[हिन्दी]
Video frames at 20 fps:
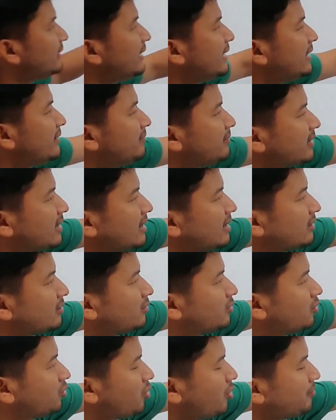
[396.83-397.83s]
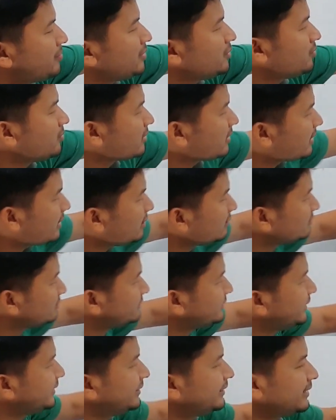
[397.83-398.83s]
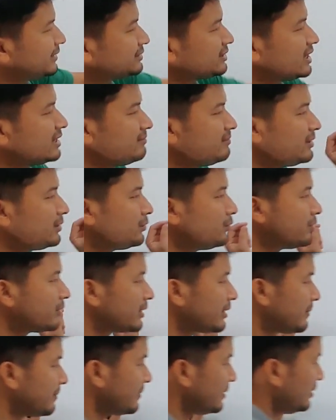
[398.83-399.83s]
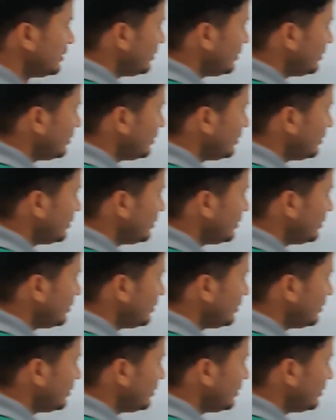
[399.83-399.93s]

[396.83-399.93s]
लैब का कॉपी हो गया देन असाइनमेंट हो गया